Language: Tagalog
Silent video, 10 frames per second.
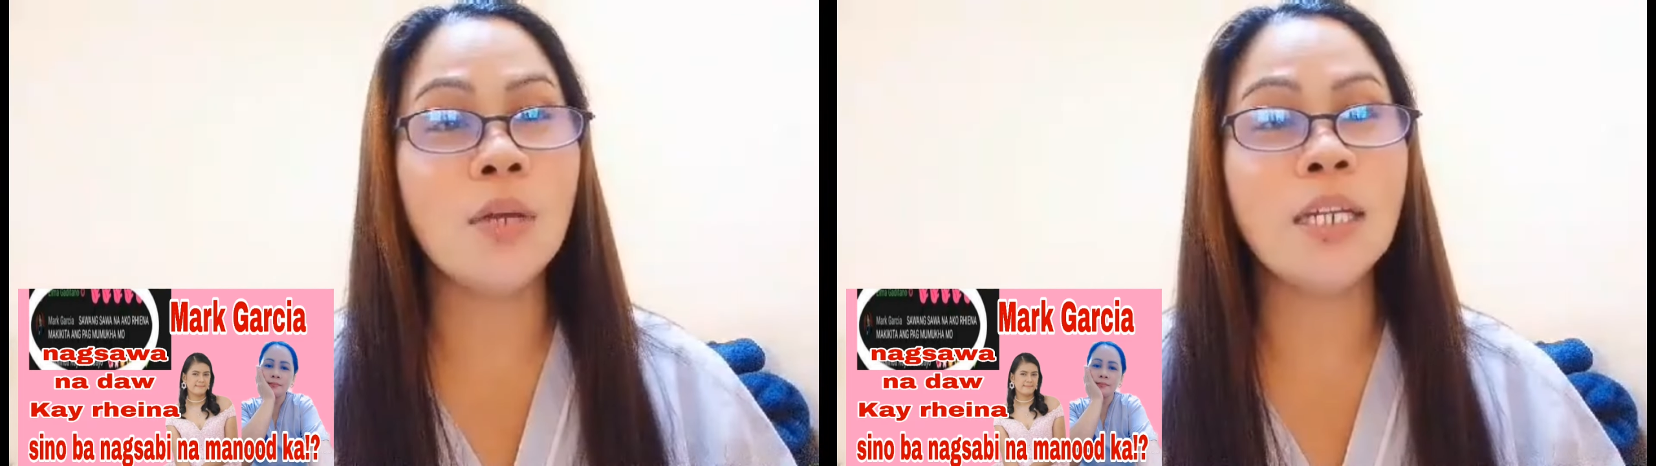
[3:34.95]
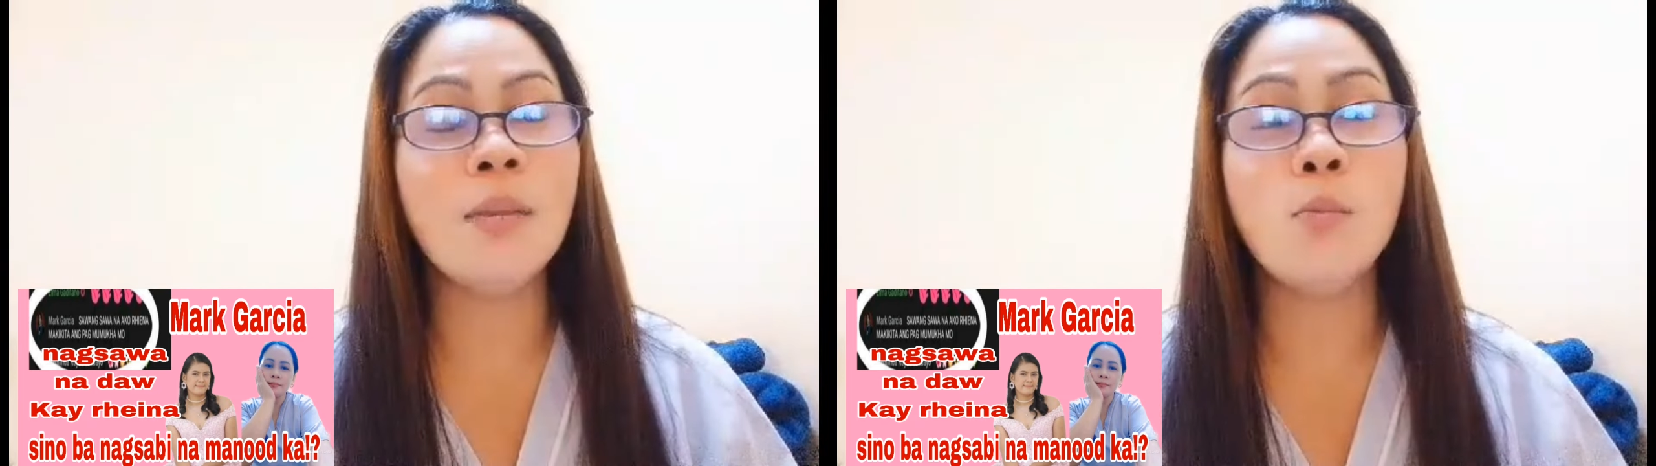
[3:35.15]

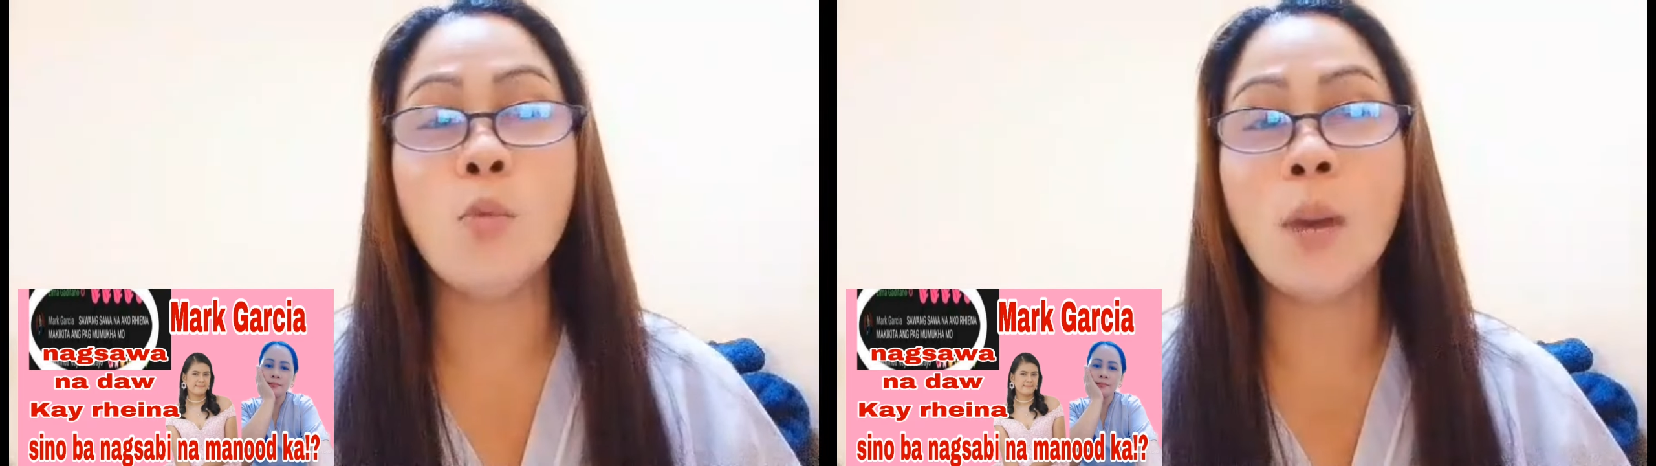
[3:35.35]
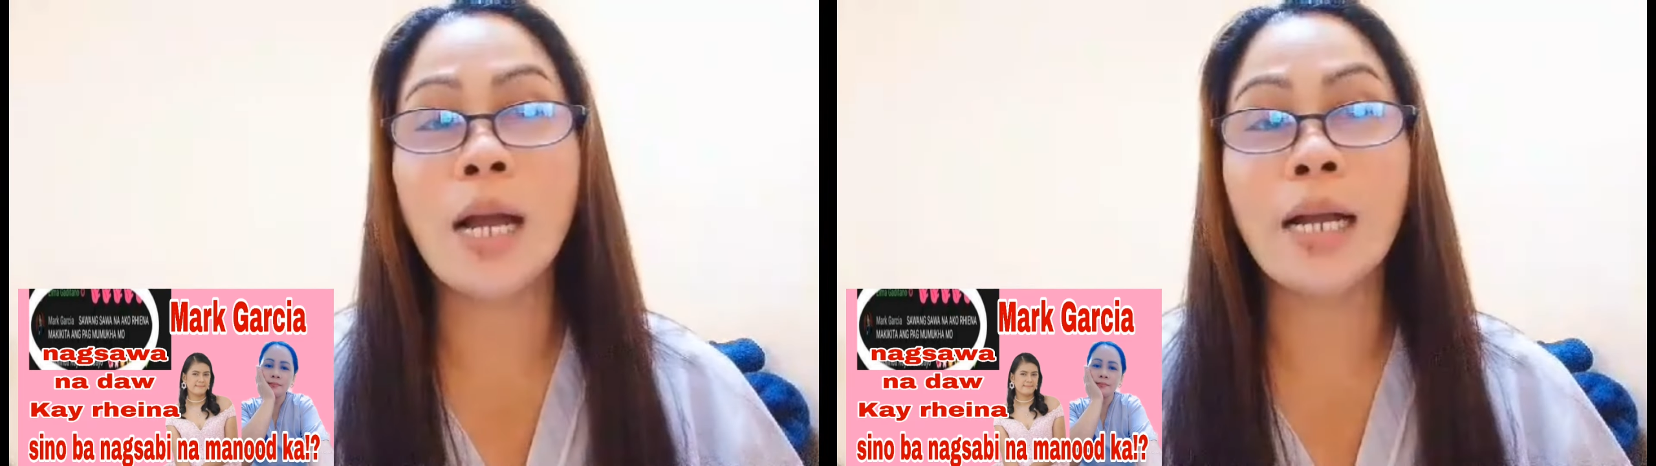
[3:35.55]
Hindi
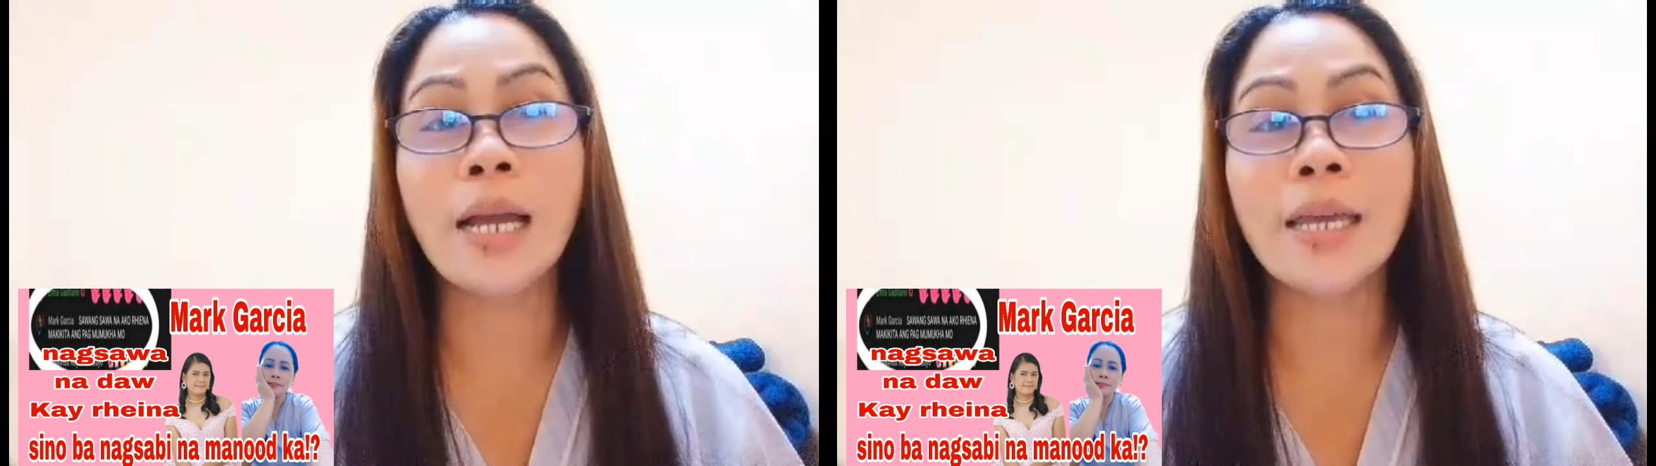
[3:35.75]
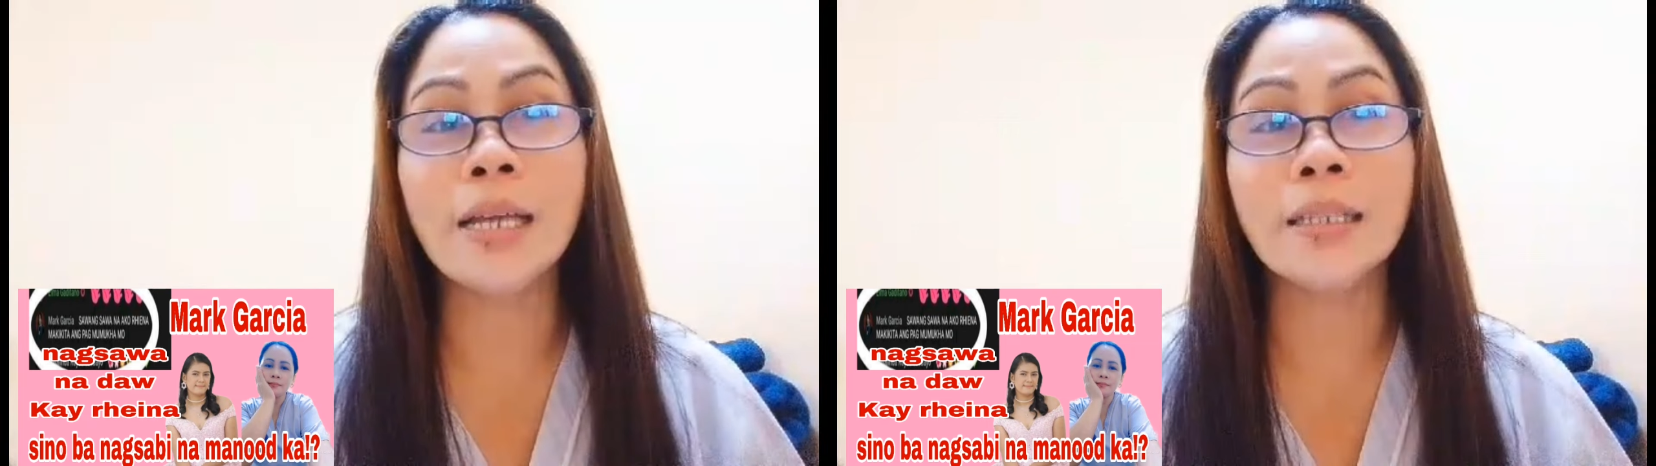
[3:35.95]
mo pa
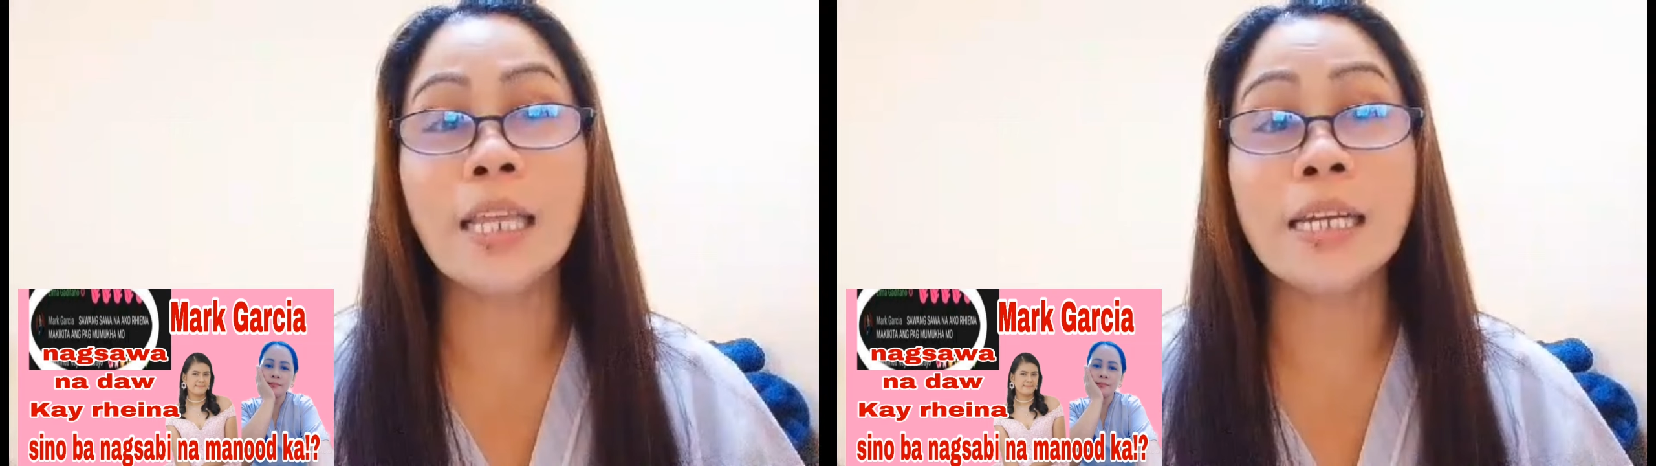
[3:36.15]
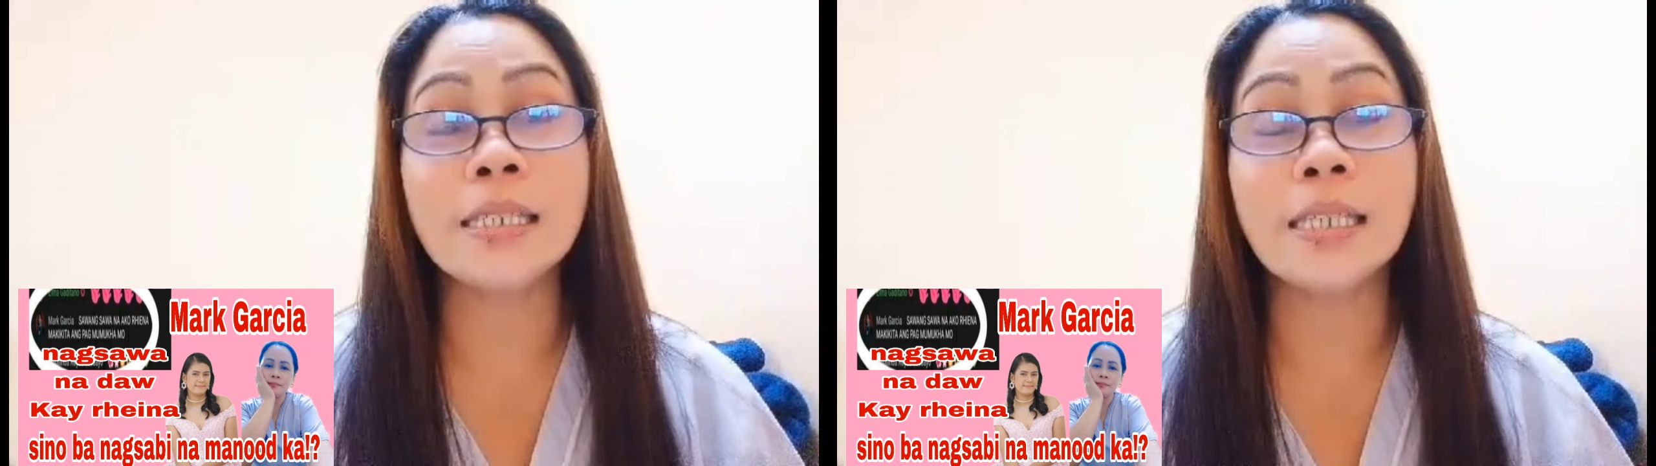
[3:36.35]
gayang
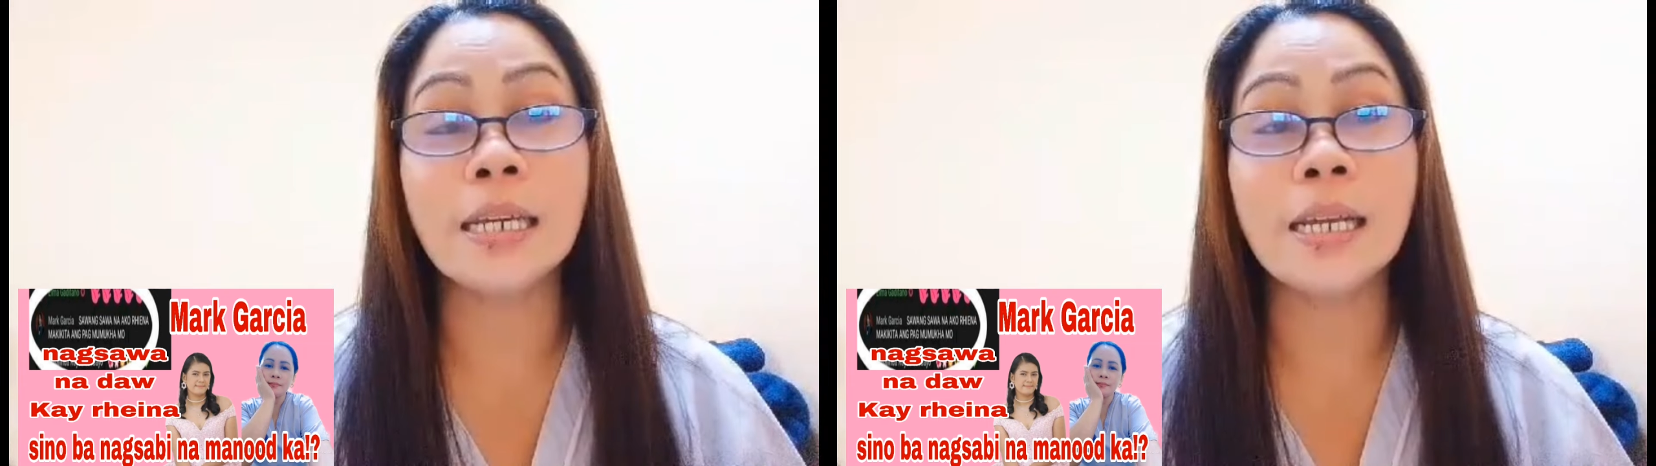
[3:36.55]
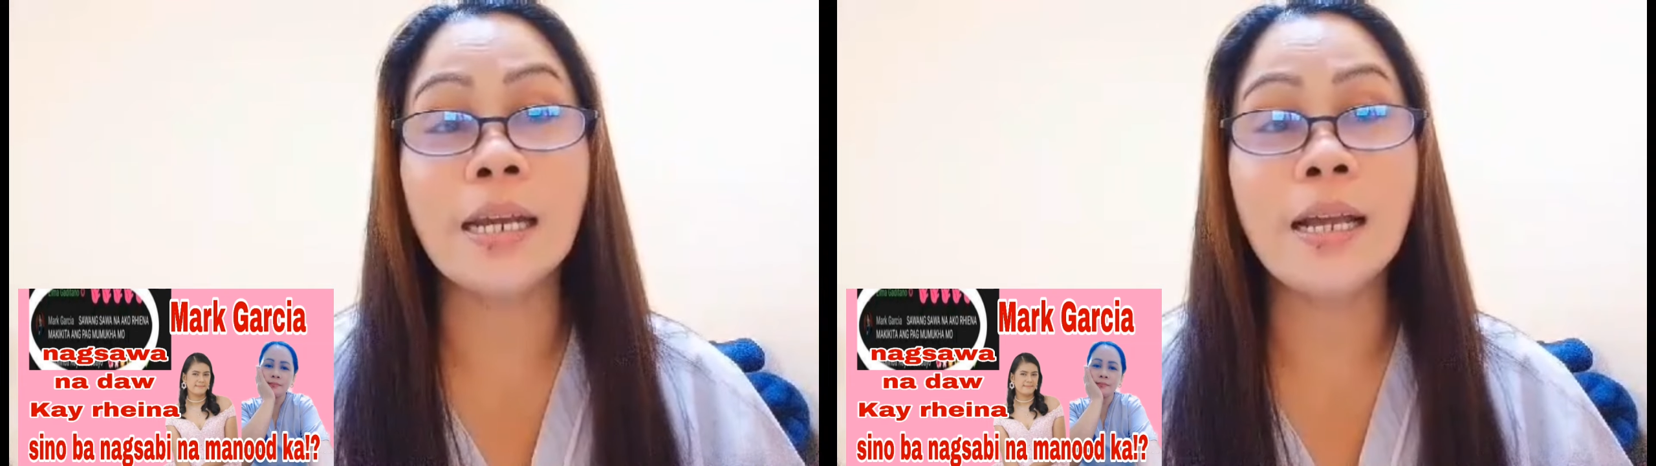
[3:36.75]
tignan si
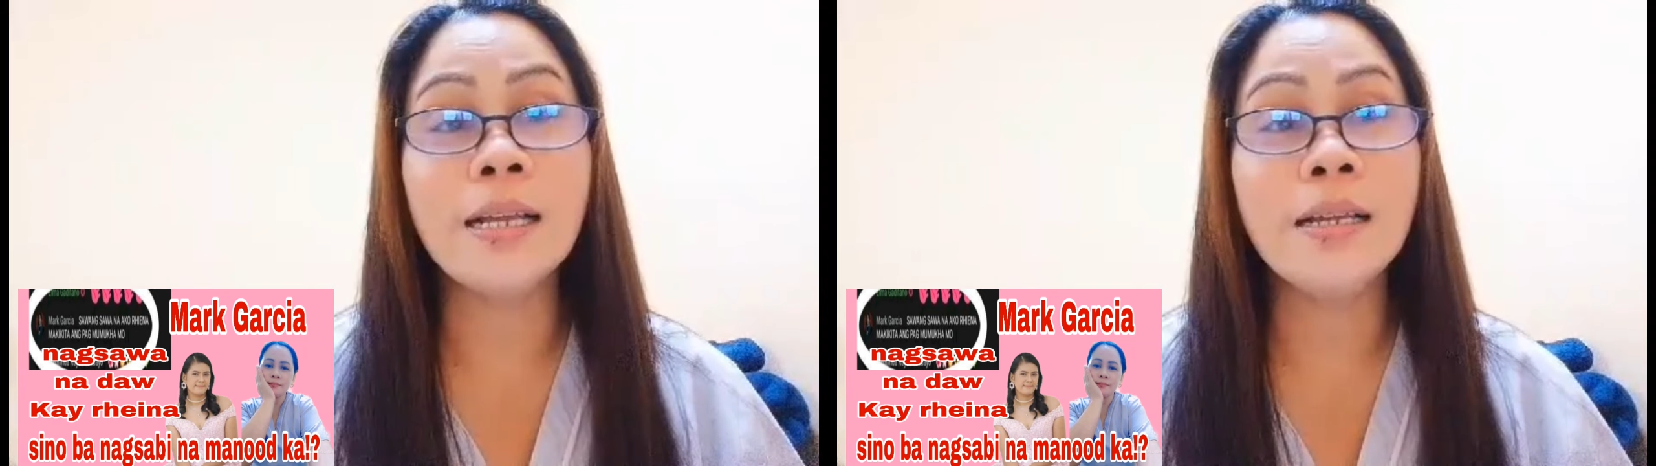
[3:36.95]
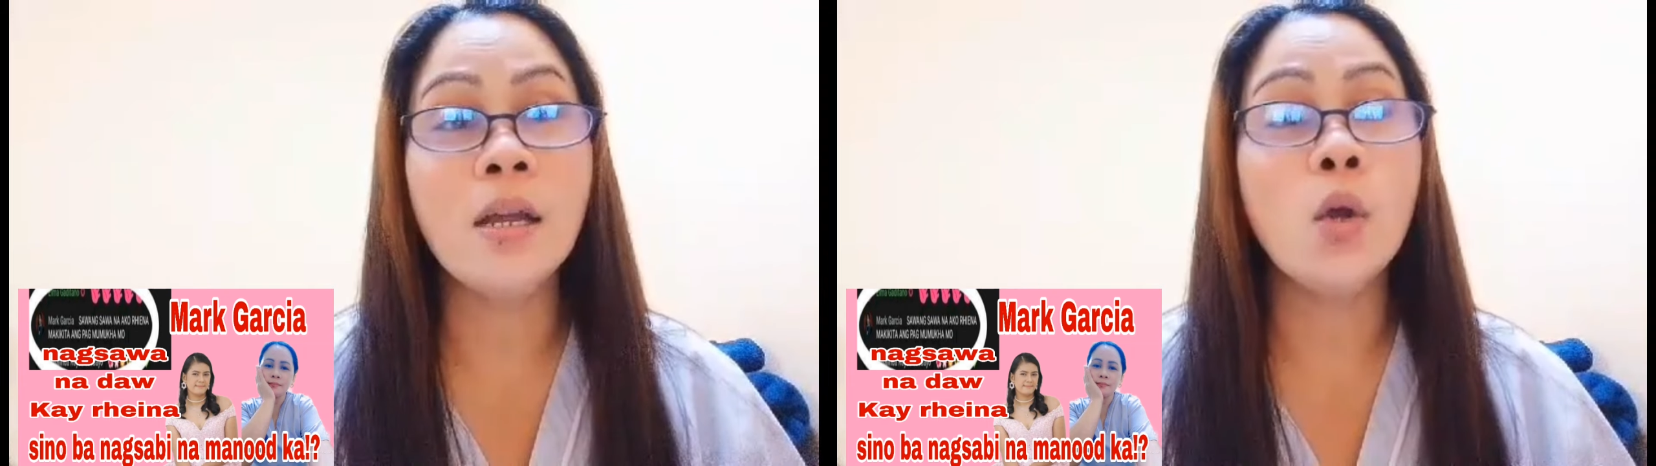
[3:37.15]
Rina.